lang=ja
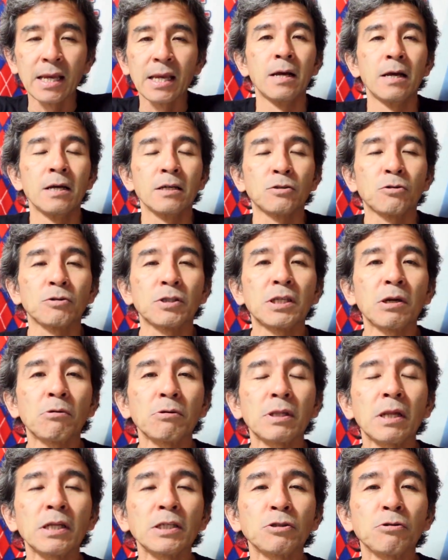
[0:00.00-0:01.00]
そして大
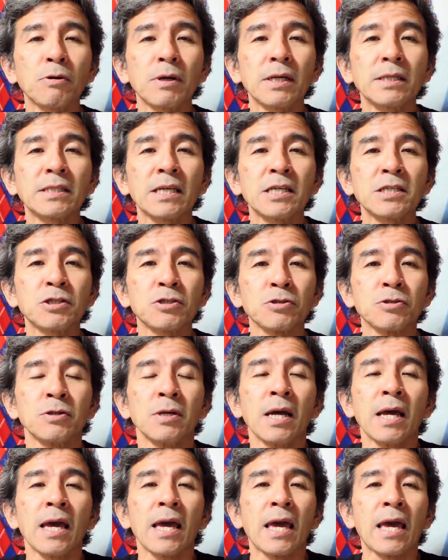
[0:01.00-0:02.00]
谷翔平選手、
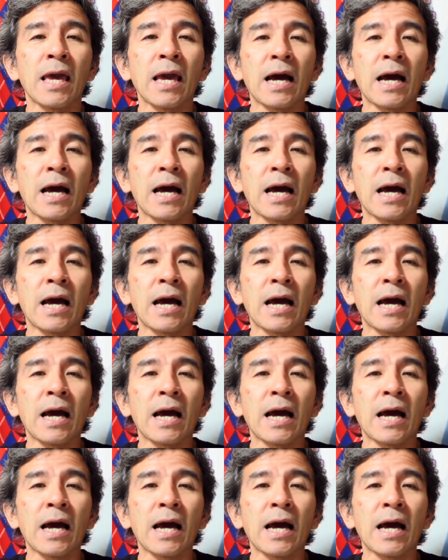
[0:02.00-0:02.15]
えー、